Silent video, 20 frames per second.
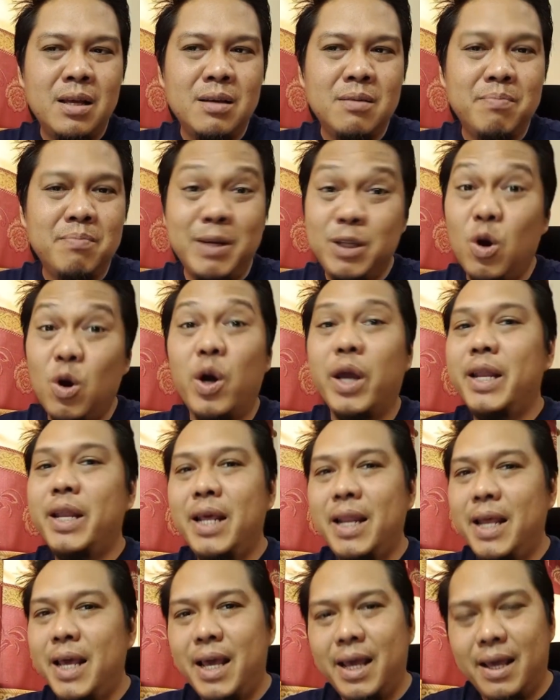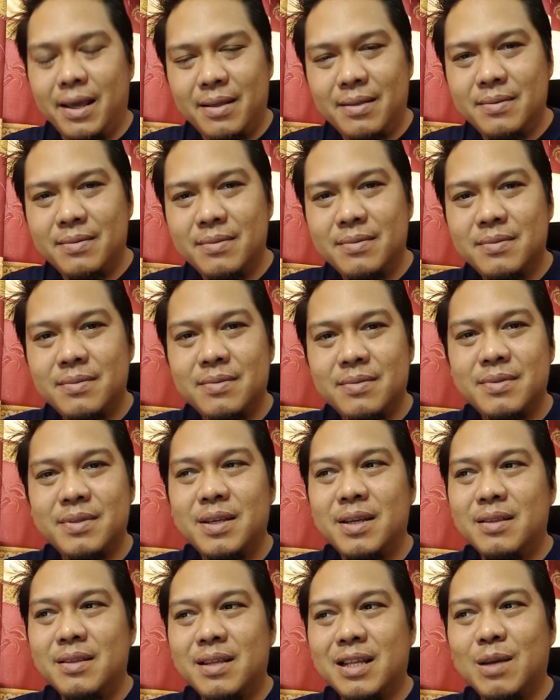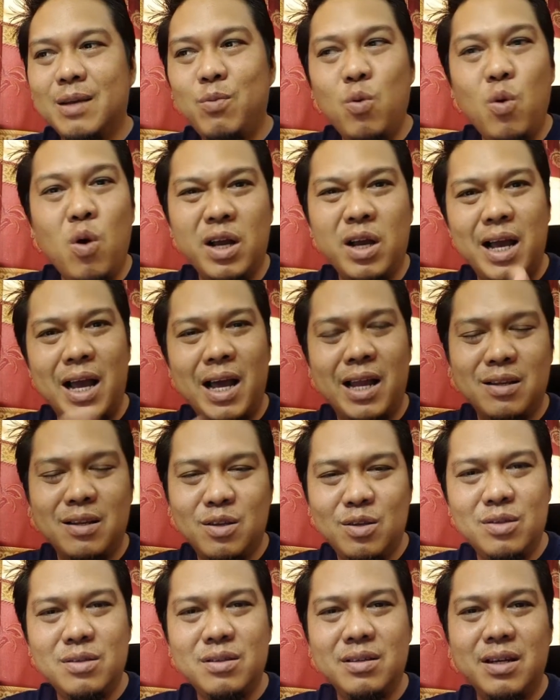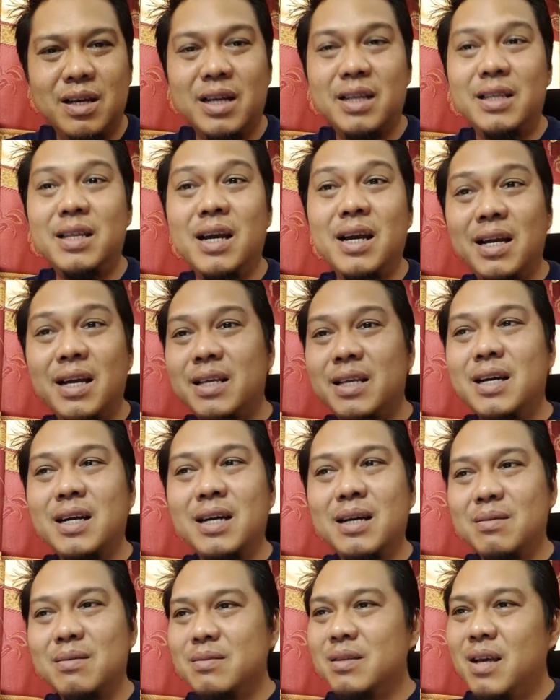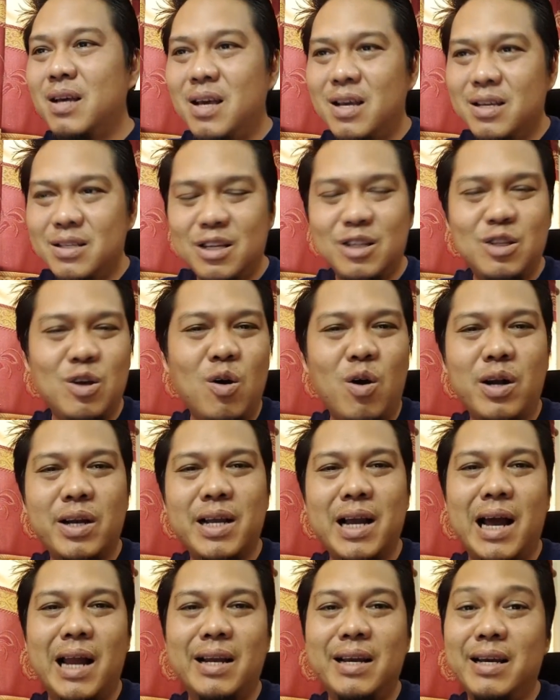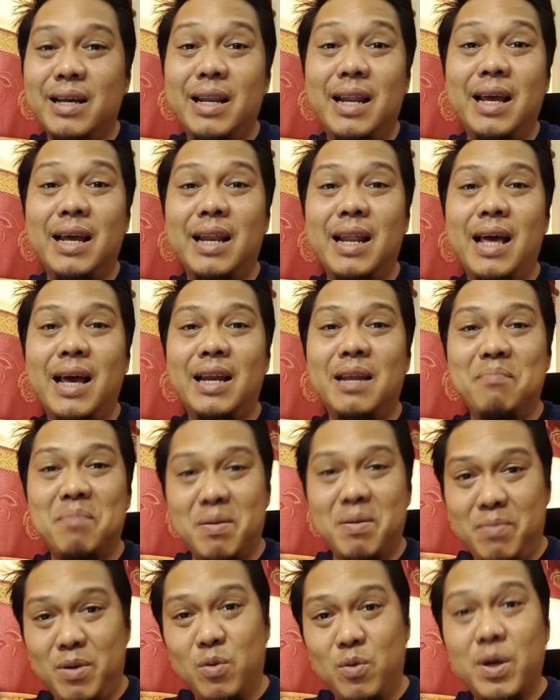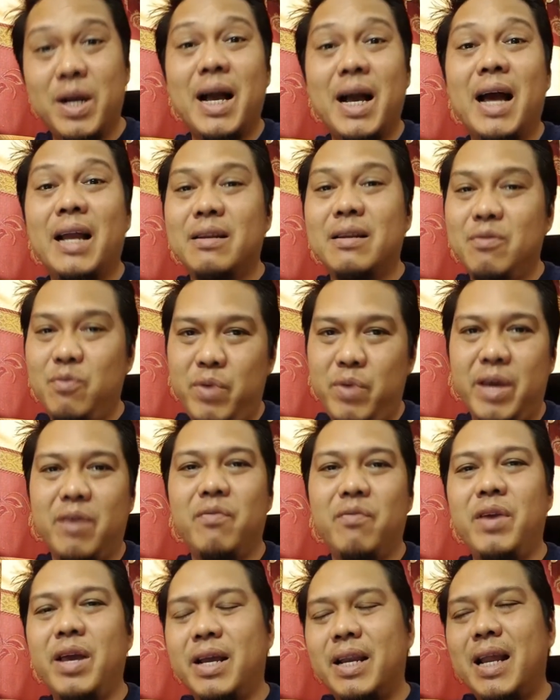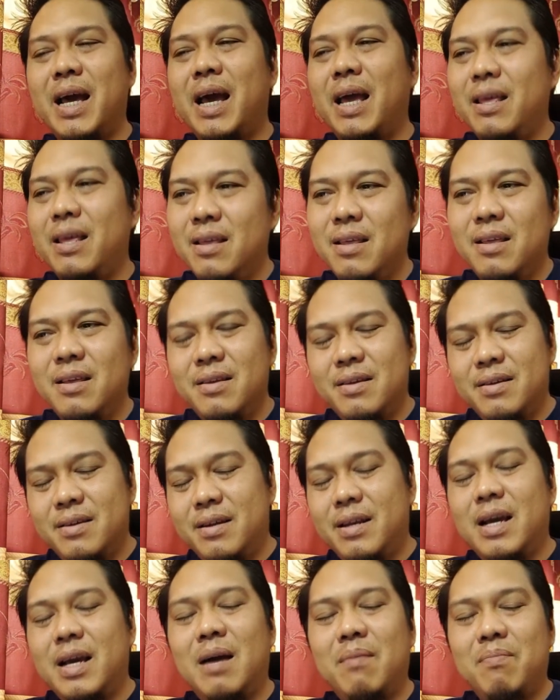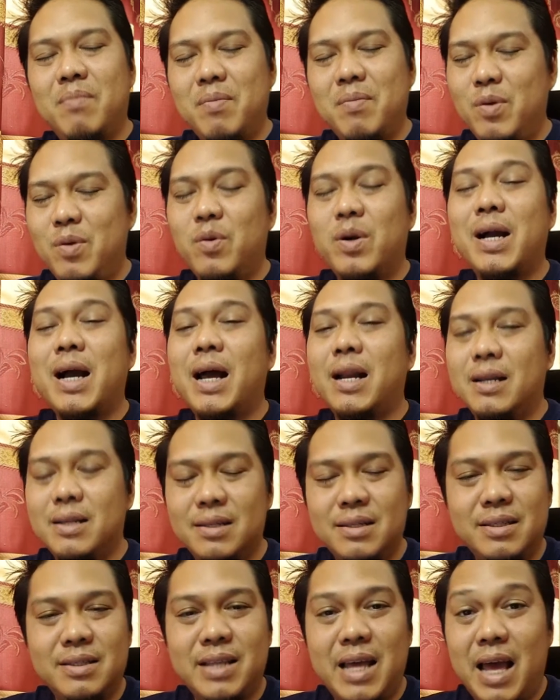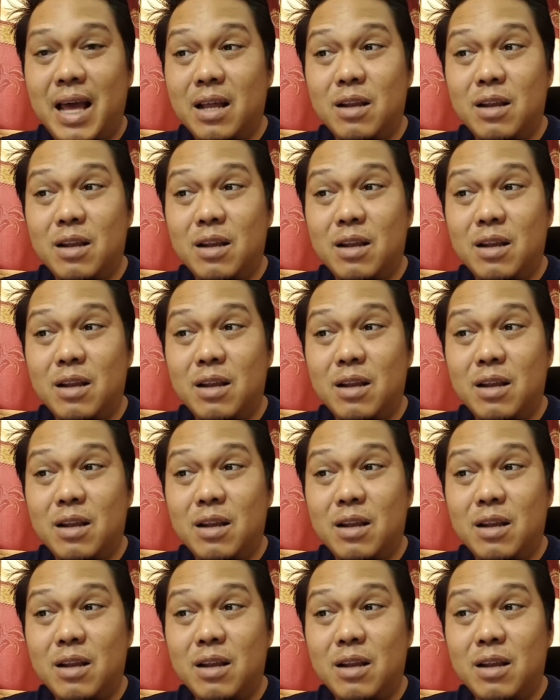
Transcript: ไม่ถอยแน่ๆแต่ถ้าพวกเงินเงินเยอะๆสะท้อนการเงินแรงๆมันมีโอกาสเวียงเวียงได้นะครับ มันมีโอกาสแต่